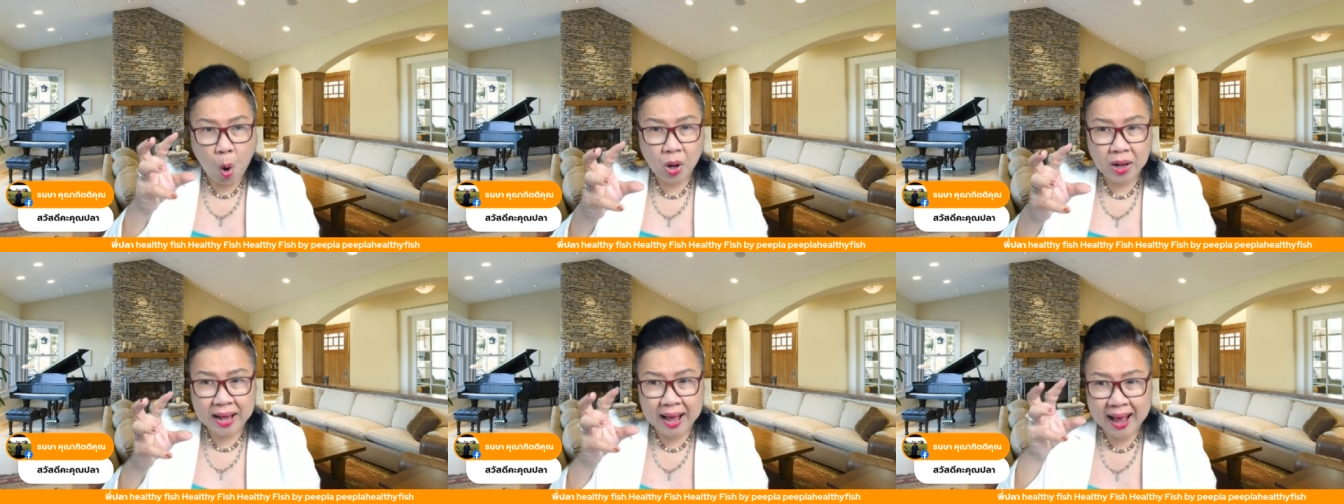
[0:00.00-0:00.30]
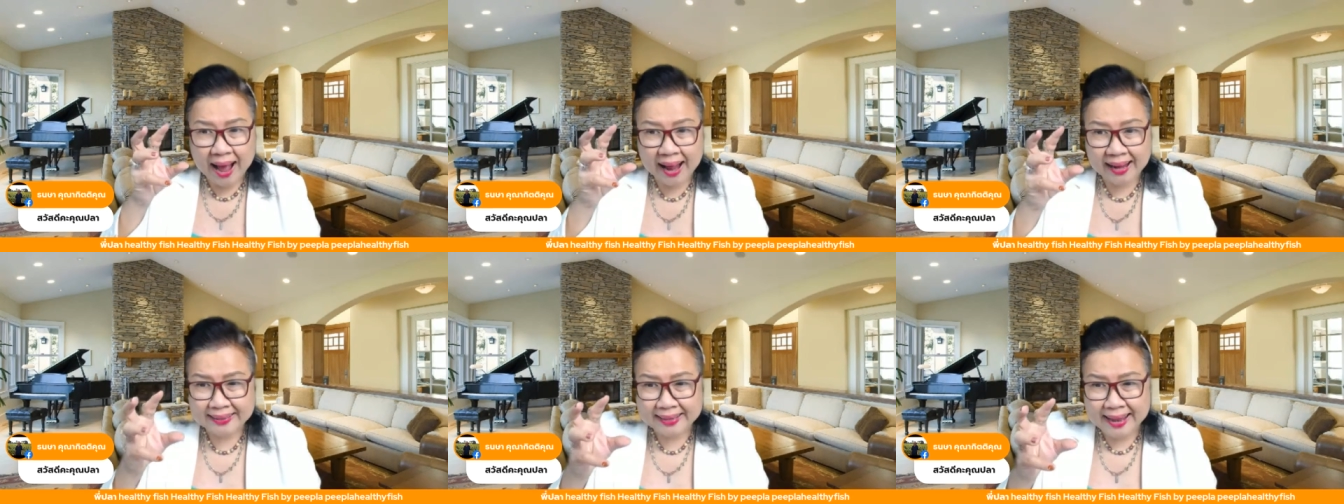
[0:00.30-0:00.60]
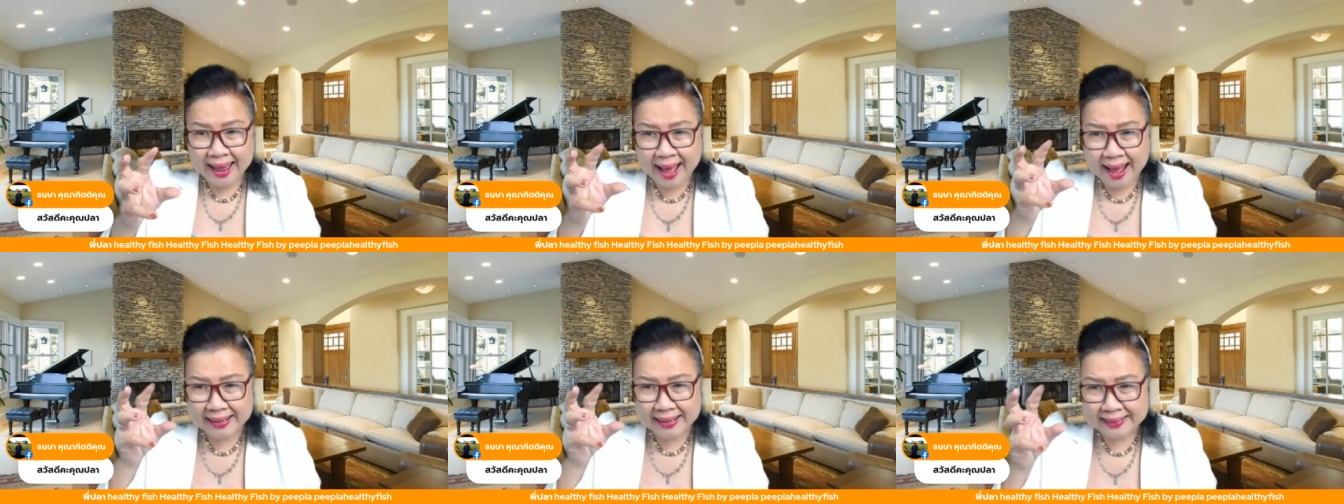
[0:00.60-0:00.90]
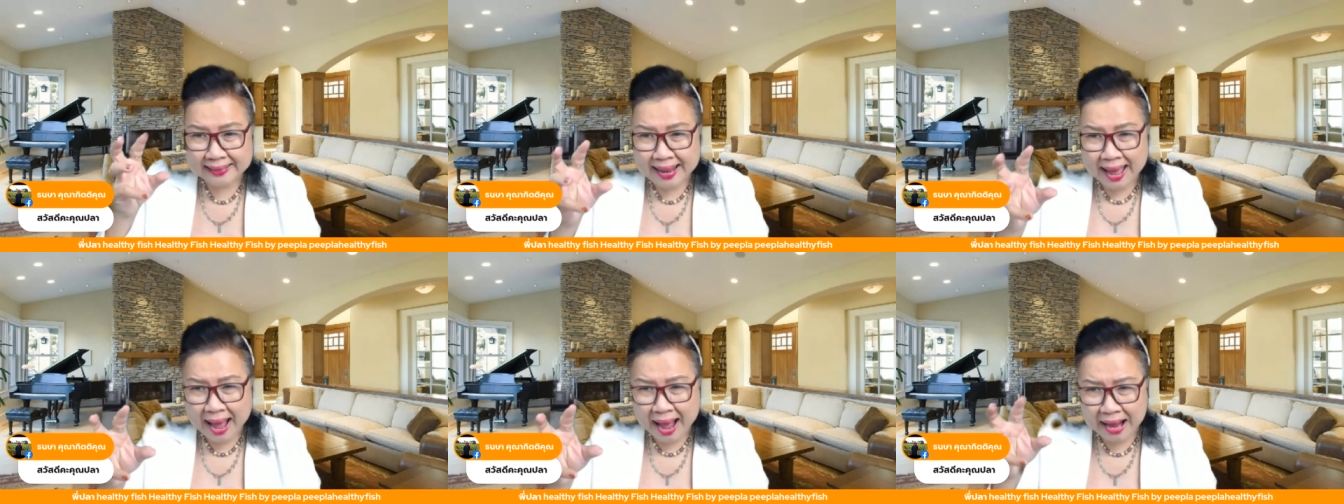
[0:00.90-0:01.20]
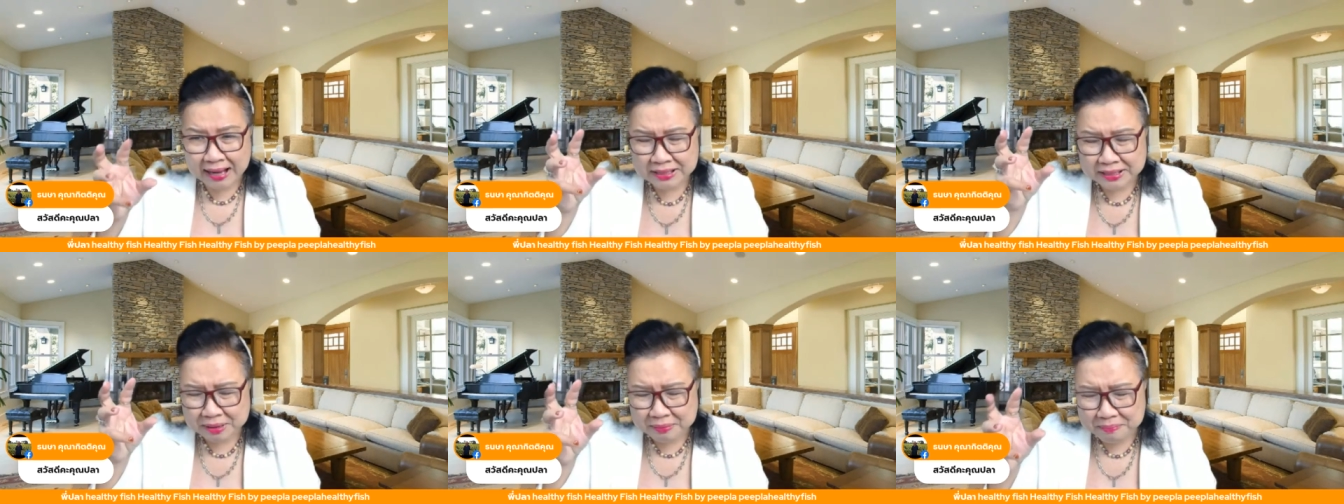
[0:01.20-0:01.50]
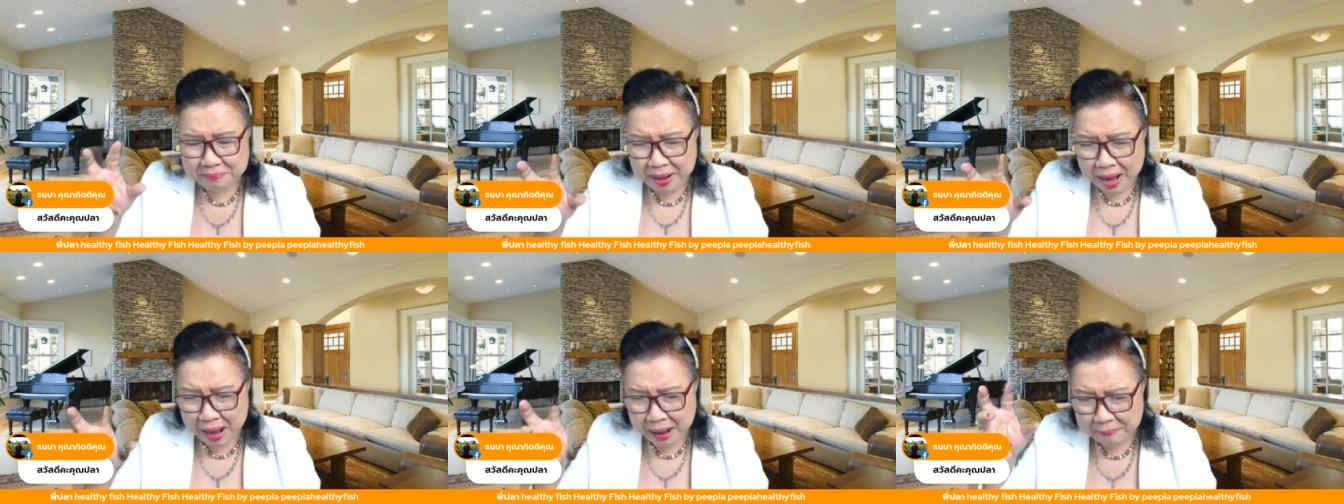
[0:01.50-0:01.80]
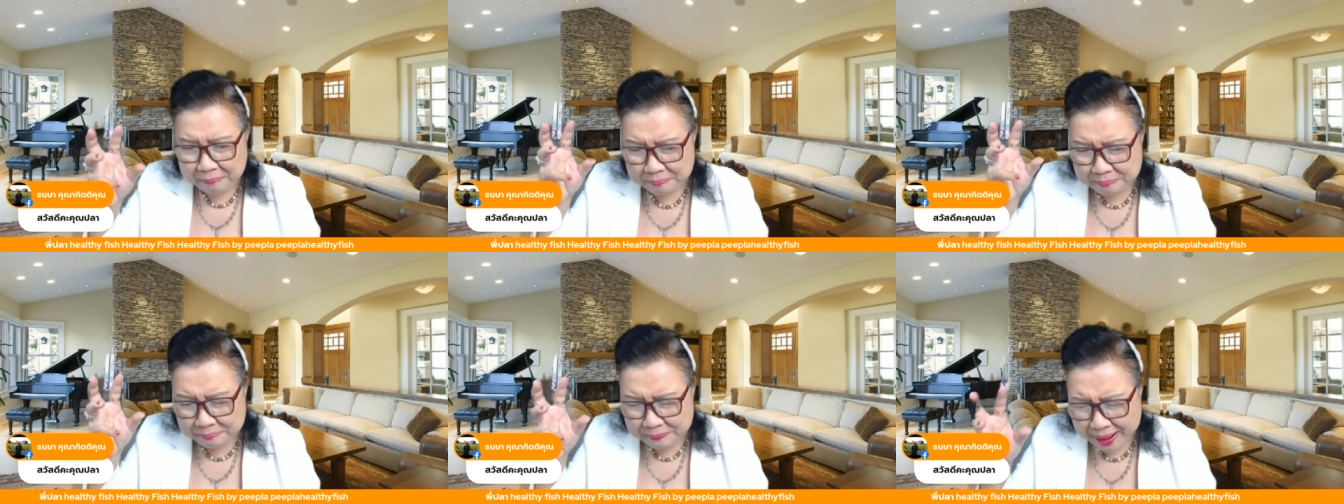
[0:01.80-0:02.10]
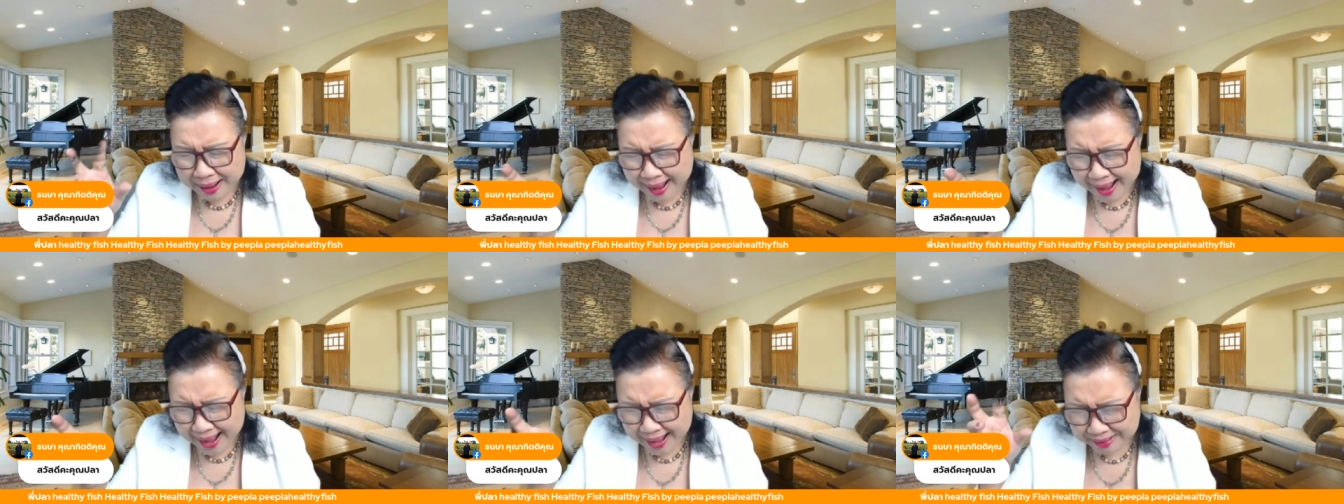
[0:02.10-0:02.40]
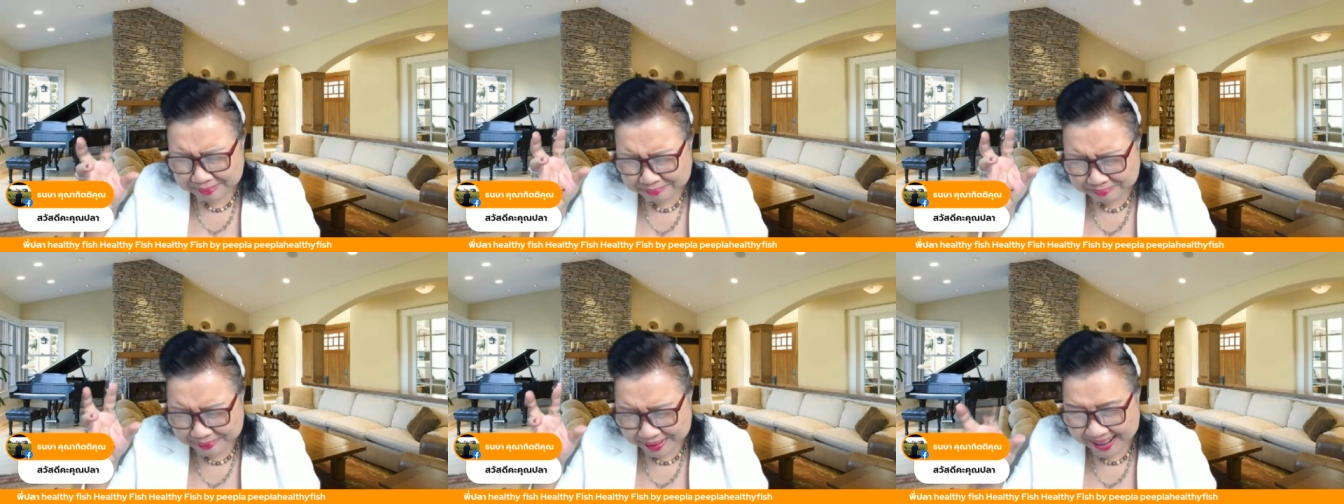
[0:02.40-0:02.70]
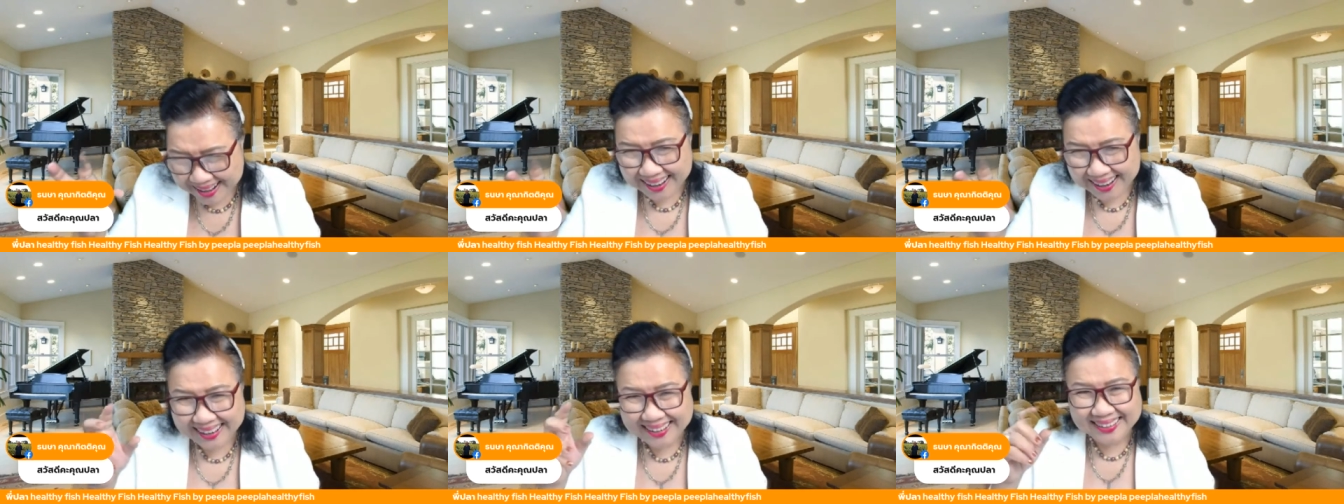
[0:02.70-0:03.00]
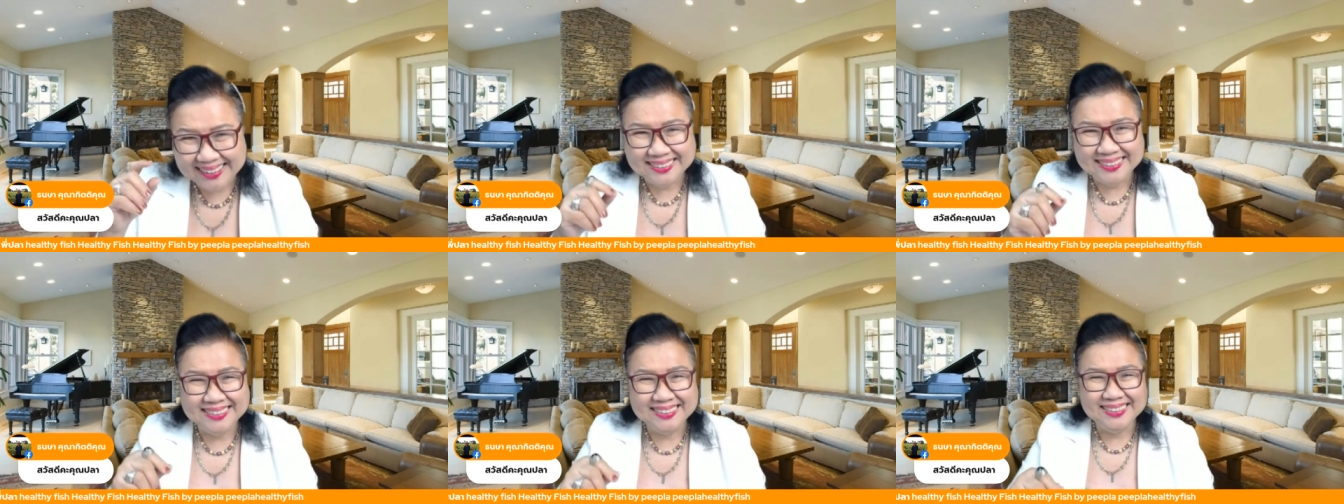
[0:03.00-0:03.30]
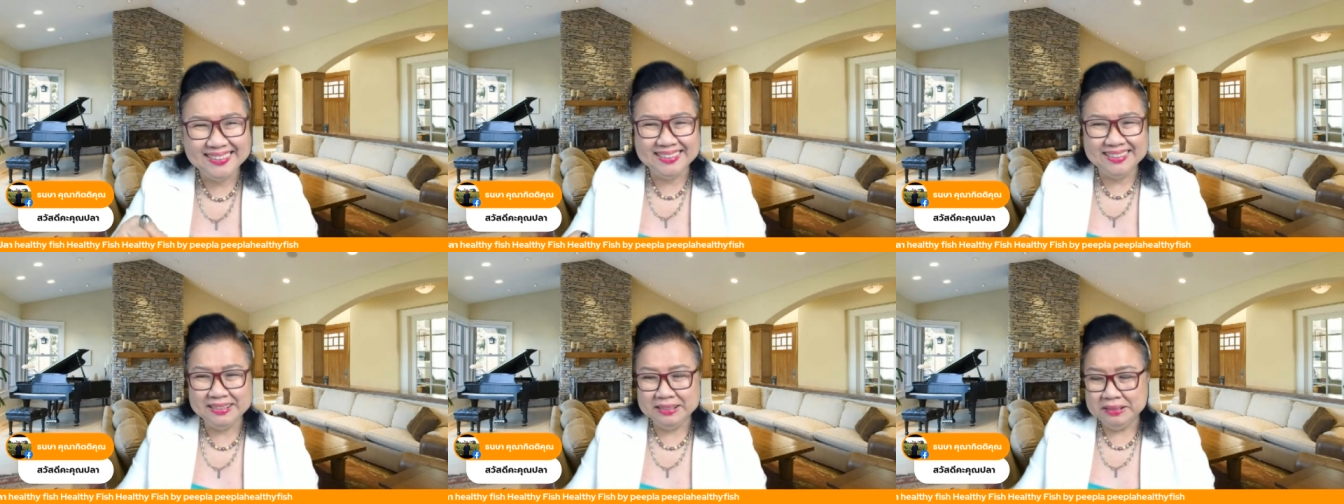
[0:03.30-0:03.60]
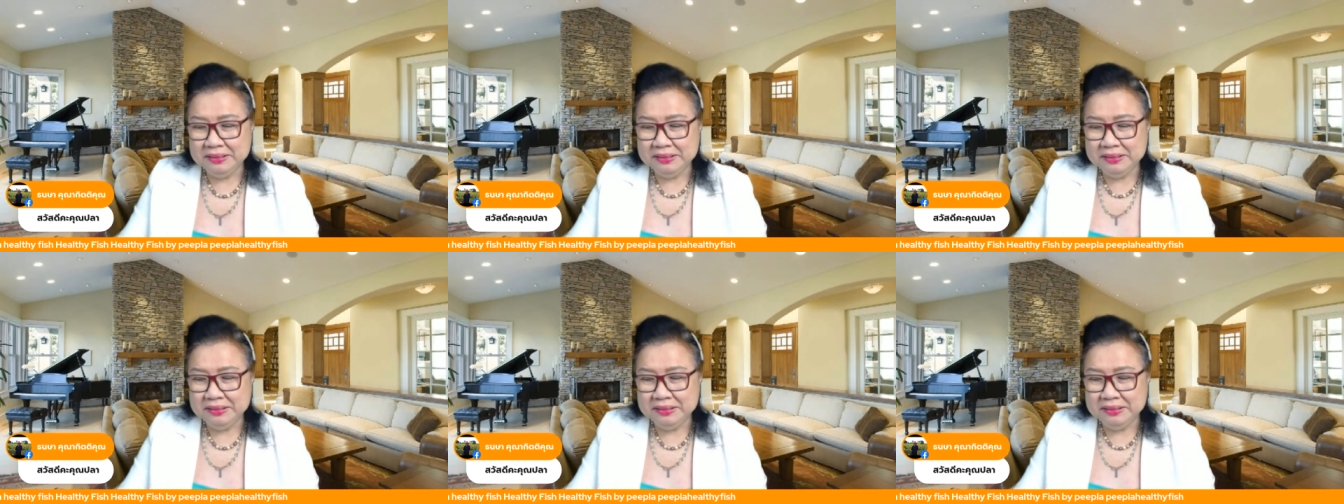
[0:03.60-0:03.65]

กาสต่างๆจะมามากมายเลย